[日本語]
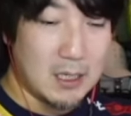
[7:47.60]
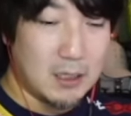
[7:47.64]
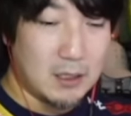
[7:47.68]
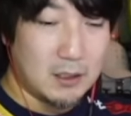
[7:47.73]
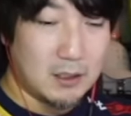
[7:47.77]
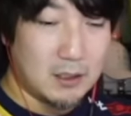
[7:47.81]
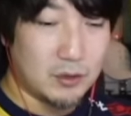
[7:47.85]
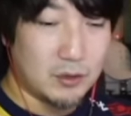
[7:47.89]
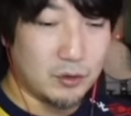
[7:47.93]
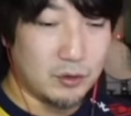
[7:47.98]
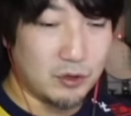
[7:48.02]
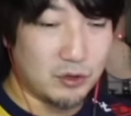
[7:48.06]

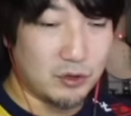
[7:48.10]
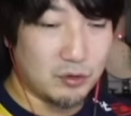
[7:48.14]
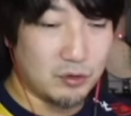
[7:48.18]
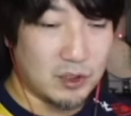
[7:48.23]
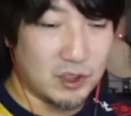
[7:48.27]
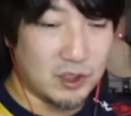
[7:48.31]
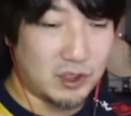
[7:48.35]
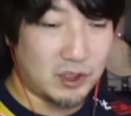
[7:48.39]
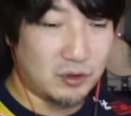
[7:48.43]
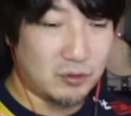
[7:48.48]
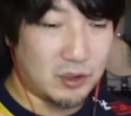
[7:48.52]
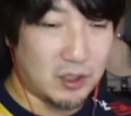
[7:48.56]
その中
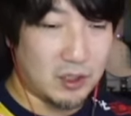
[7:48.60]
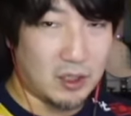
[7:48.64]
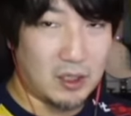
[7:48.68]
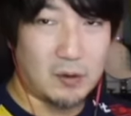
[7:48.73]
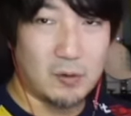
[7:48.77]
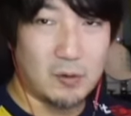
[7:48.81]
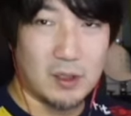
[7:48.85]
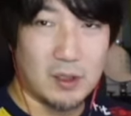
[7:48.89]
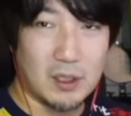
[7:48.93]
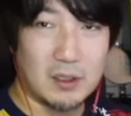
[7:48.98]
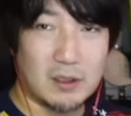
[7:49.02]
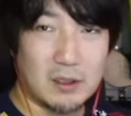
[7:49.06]
足を蹴れ
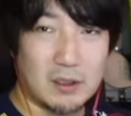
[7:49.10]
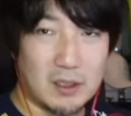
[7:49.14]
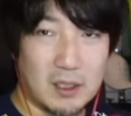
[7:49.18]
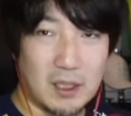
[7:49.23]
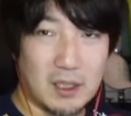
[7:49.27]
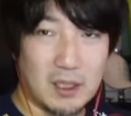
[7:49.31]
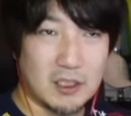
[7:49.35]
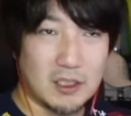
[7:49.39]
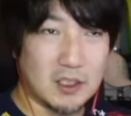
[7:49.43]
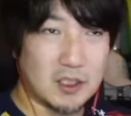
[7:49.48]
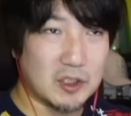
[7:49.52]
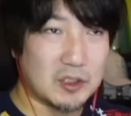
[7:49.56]
るようになっ
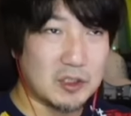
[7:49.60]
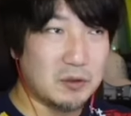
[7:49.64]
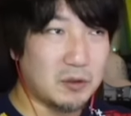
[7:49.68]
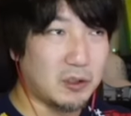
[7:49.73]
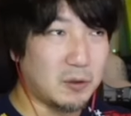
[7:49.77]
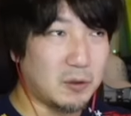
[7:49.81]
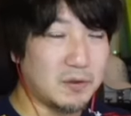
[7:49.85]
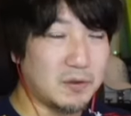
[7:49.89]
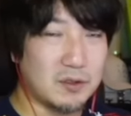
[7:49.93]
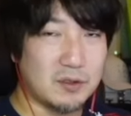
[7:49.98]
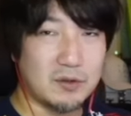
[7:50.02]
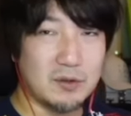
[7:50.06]
てで次の
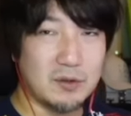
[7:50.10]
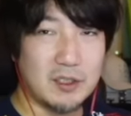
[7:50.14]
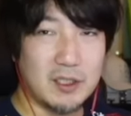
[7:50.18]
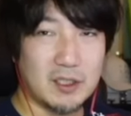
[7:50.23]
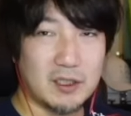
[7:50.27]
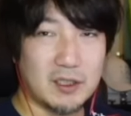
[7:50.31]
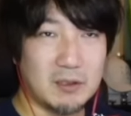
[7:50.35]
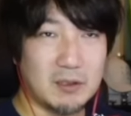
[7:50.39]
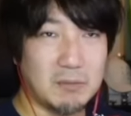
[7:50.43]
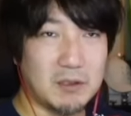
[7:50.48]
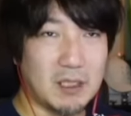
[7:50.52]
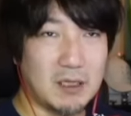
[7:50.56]
日普通に
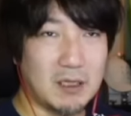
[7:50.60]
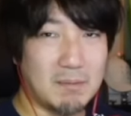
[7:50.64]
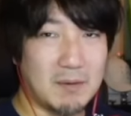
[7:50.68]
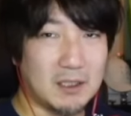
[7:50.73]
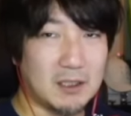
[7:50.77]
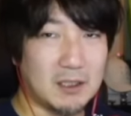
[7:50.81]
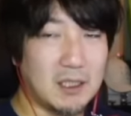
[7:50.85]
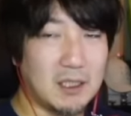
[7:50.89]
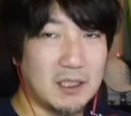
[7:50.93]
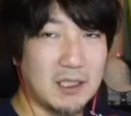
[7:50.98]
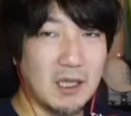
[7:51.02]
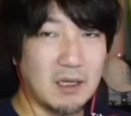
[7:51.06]
やってみたらま
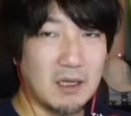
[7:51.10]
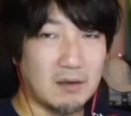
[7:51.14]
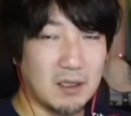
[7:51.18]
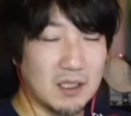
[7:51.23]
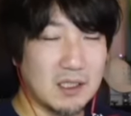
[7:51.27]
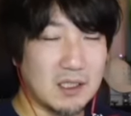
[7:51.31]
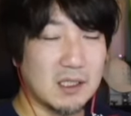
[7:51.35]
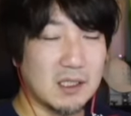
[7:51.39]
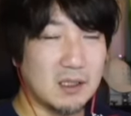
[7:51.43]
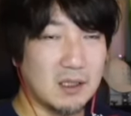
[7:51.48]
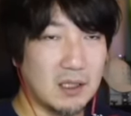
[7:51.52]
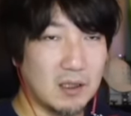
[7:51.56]
たできなくなっ
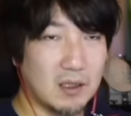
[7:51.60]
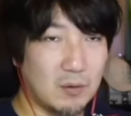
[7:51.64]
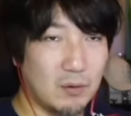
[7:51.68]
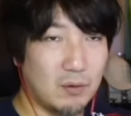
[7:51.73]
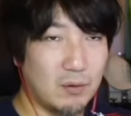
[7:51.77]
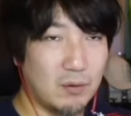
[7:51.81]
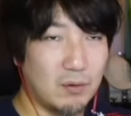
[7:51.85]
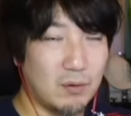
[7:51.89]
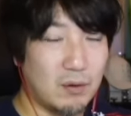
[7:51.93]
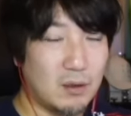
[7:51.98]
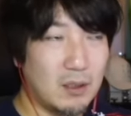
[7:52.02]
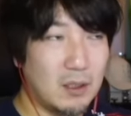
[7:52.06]
てたんだけ
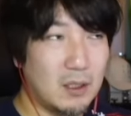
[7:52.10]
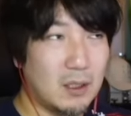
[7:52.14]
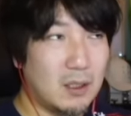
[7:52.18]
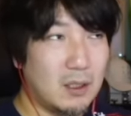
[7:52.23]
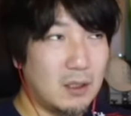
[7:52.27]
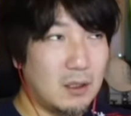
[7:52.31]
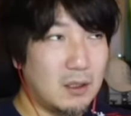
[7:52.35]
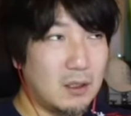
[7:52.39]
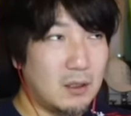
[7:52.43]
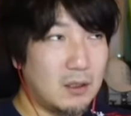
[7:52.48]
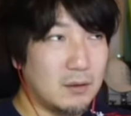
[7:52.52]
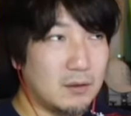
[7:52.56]
ど
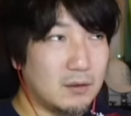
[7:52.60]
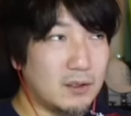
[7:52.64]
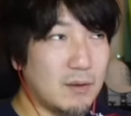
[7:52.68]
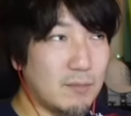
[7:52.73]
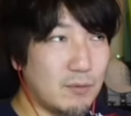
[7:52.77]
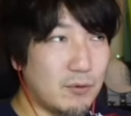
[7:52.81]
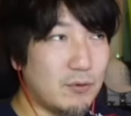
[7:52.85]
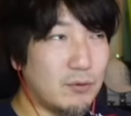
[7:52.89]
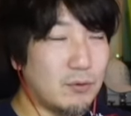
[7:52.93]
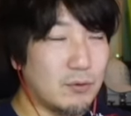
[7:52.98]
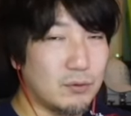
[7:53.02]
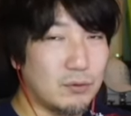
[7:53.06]
で
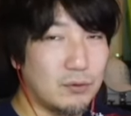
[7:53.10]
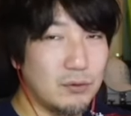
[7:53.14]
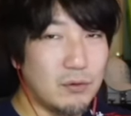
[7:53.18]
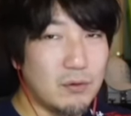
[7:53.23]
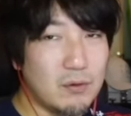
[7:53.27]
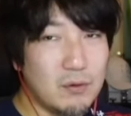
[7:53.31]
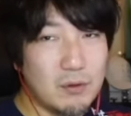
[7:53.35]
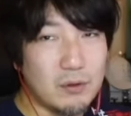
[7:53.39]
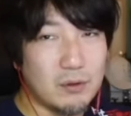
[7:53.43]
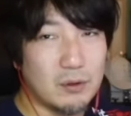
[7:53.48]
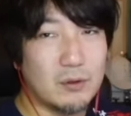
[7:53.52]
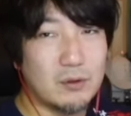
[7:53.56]
も
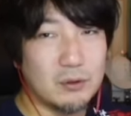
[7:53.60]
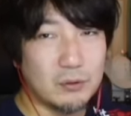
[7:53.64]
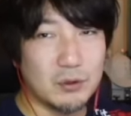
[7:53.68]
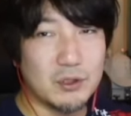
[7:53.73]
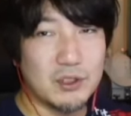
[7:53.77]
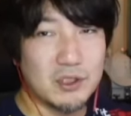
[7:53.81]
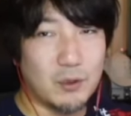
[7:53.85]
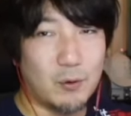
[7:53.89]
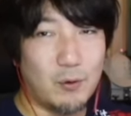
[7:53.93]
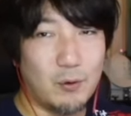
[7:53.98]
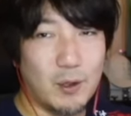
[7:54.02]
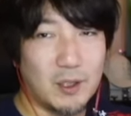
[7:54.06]
能力と
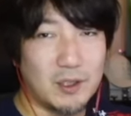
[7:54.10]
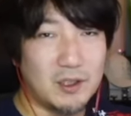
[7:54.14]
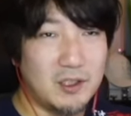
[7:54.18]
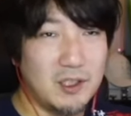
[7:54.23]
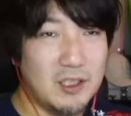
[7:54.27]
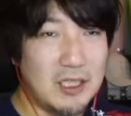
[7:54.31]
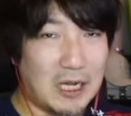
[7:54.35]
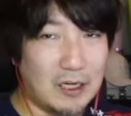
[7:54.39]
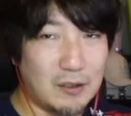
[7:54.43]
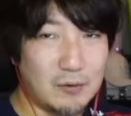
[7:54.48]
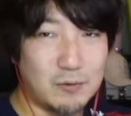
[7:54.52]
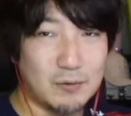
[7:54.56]
して俺は
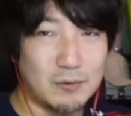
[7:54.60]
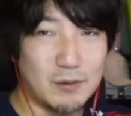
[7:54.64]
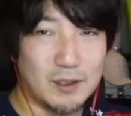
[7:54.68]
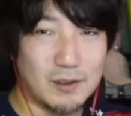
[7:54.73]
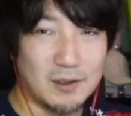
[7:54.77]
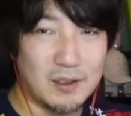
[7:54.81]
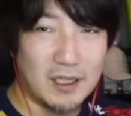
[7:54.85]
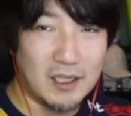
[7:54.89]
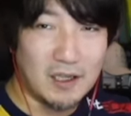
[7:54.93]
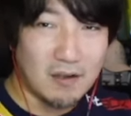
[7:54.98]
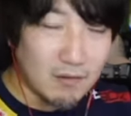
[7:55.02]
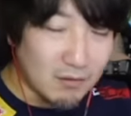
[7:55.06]
やることが
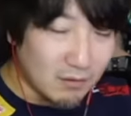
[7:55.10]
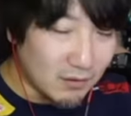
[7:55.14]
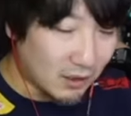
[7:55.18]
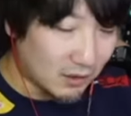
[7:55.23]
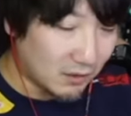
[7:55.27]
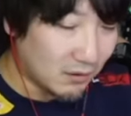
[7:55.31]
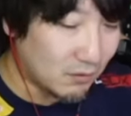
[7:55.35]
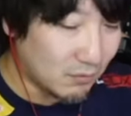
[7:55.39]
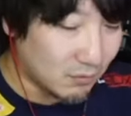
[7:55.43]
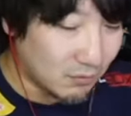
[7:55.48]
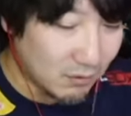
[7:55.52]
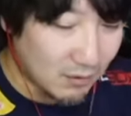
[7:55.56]
できるんだっ
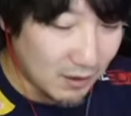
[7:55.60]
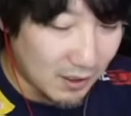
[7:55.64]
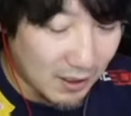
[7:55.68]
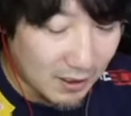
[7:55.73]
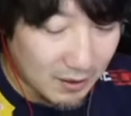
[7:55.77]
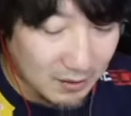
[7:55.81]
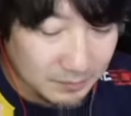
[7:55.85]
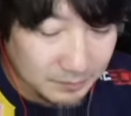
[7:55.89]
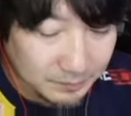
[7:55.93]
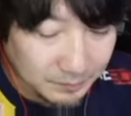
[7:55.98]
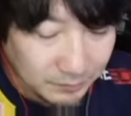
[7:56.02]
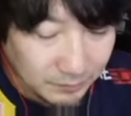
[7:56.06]
てこと
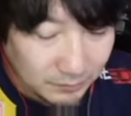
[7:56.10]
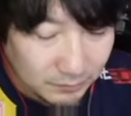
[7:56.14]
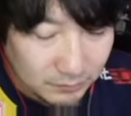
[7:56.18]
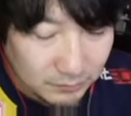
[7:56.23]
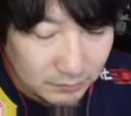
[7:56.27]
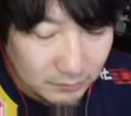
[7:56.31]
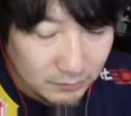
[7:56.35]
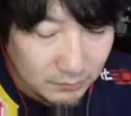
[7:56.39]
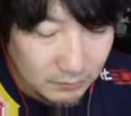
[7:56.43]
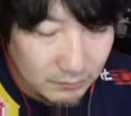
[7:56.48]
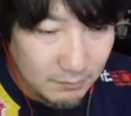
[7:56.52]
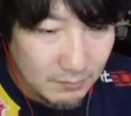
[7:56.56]
が
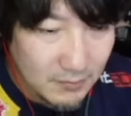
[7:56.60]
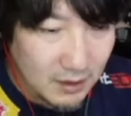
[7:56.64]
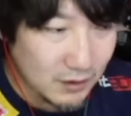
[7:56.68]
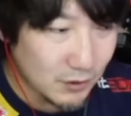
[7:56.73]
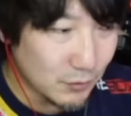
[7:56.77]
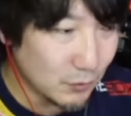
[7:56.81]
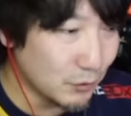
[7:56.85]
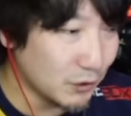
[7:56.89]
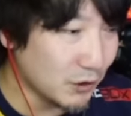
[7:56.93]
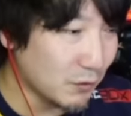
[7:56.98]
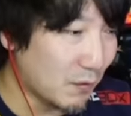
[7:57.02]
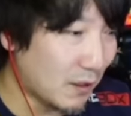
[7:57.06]

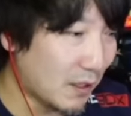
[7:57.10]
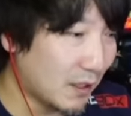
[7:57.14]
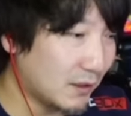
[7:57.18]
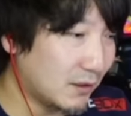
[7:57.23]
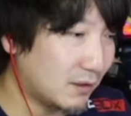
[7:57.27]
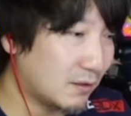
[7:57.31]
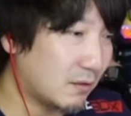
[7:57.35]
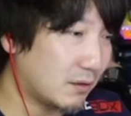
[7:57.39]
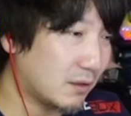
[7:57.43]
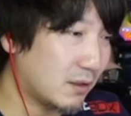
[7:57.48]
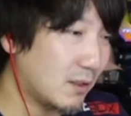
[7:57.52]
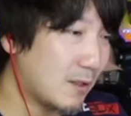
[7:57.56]
その時分かっ
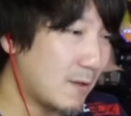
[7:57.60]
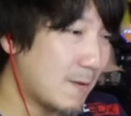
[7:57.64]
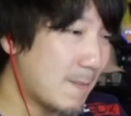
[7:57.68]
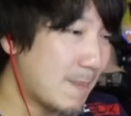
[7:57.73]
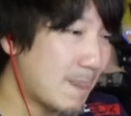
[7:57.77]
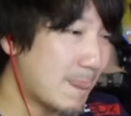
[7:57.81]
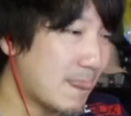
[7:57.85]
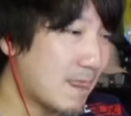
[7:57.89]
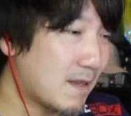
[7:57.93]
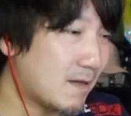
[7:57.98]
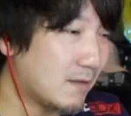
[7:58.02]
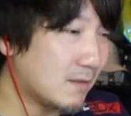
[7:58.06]
たわ
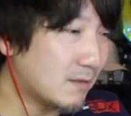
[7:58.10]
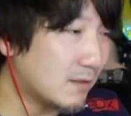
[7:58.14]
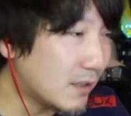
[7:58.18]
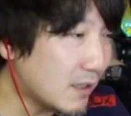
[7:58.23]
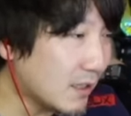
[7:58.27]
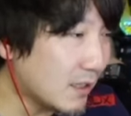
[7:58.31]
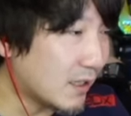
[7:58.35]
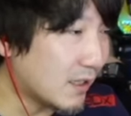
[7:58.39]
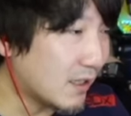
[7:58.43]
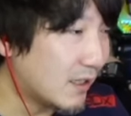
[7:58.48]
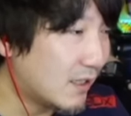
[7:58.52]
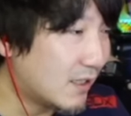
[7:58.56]
け
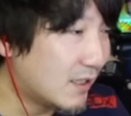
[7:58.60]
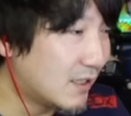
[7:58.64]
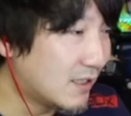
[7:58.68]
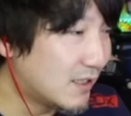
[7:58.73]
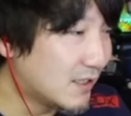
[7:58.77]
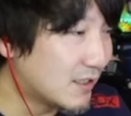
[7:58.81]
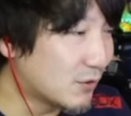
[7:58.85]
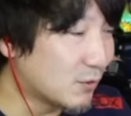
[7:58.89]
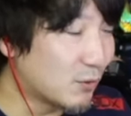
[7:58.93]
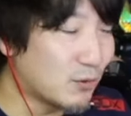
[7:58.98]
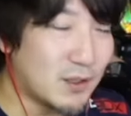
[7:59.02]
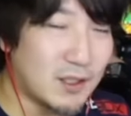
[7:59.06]
で
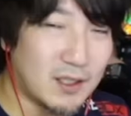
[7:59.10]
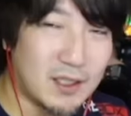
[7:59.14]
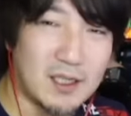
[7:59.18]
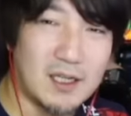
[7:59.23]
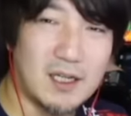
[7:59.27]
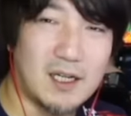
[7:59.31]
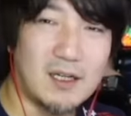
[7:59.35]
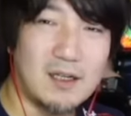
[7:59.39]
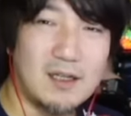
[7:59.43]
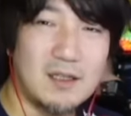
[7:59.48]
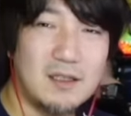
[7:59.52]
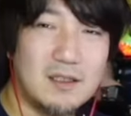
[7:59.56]
そっか
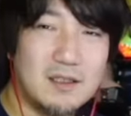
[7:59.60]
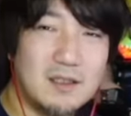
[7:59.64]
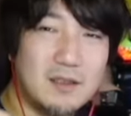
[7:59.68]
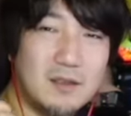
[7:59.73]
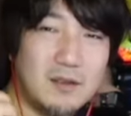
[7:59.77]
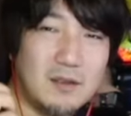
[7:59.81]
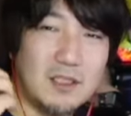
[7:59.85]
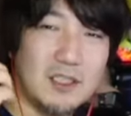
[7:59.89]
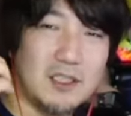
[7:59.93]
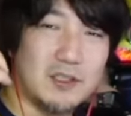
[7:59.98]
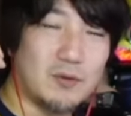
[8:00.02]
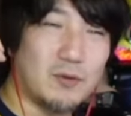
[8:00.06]
ら
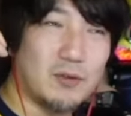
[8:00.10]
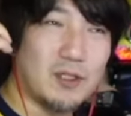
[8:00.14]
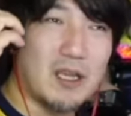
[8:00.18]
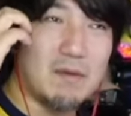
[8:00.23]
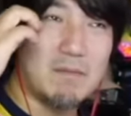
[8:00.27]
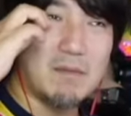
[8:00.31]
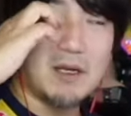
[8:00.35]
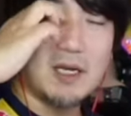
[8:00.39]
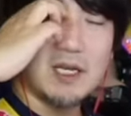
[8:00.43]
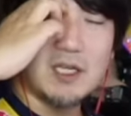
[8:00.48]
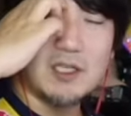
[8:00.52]
一生懸命練